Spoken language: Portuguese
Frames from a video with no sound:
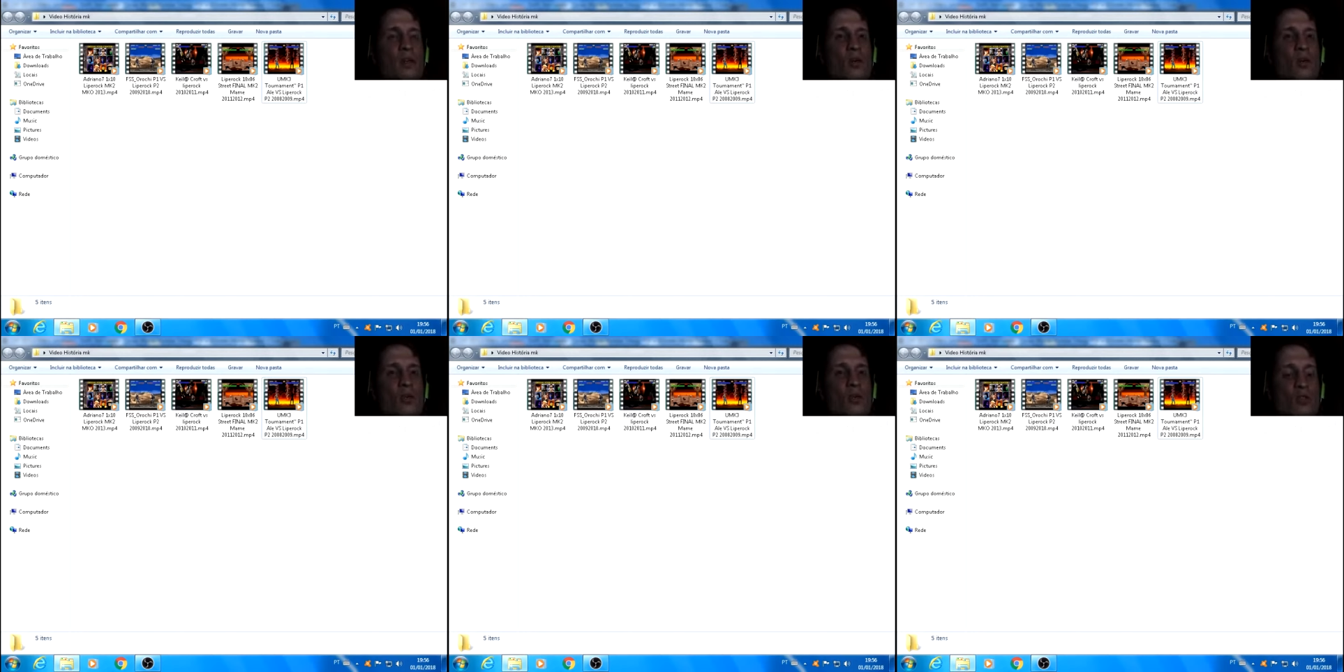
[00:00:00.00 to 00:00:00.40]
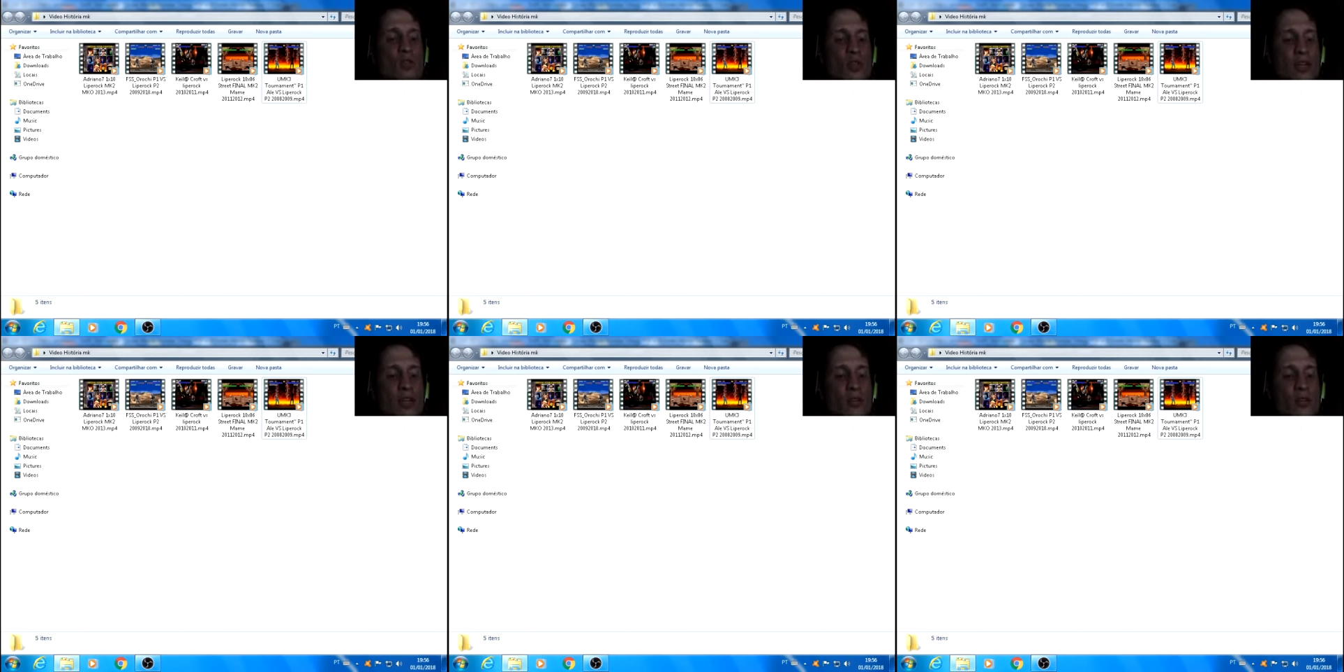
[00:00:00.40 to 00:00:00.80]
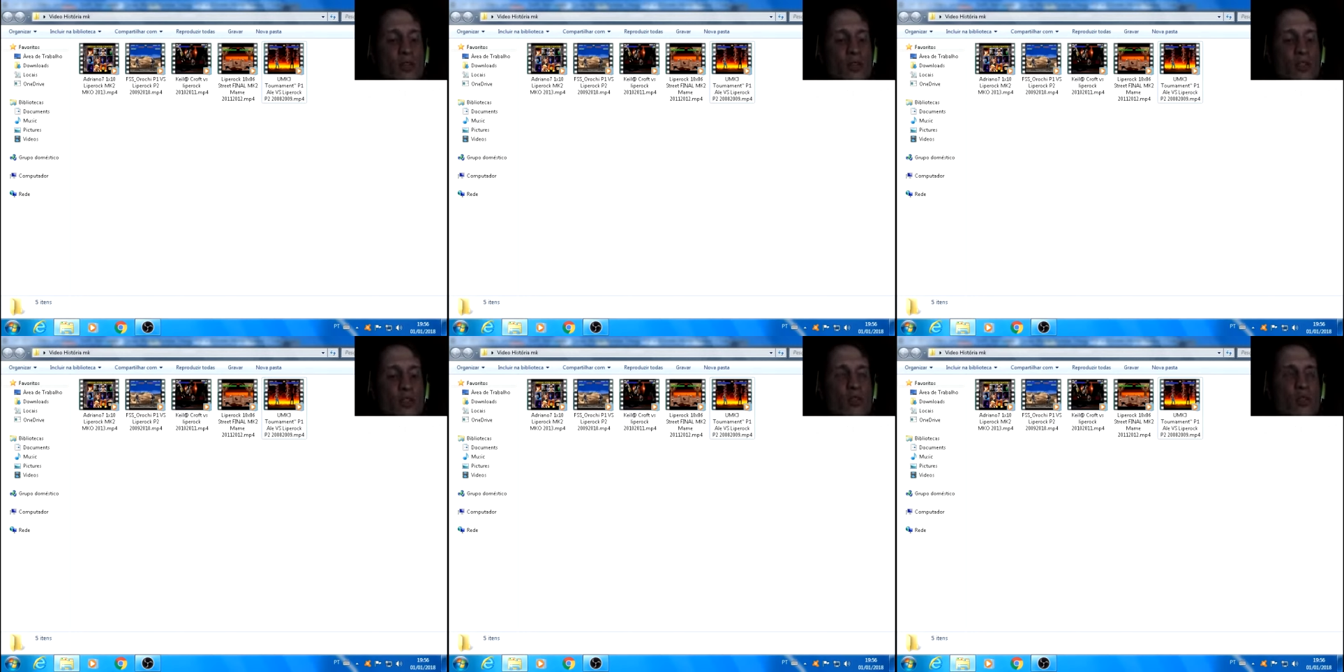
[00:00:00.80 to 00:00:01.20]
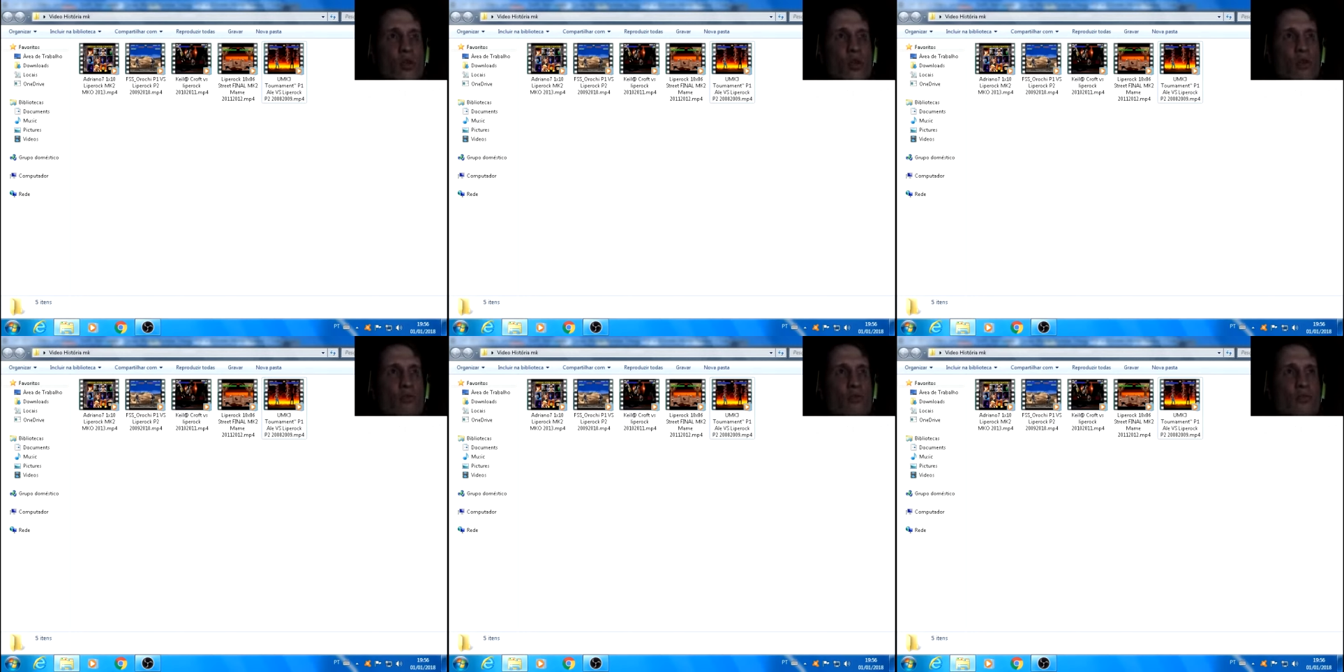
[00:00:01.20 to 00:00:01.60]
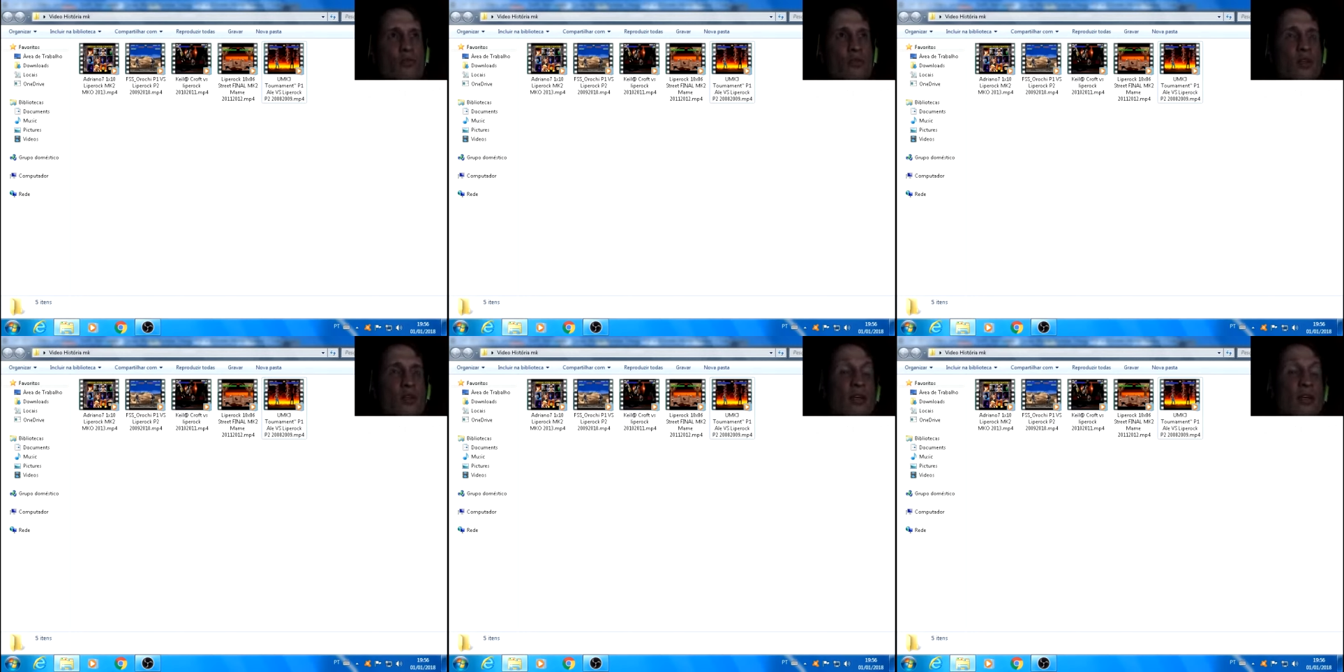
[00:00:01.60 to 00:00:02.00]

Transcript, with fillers: Outros jogadores novos.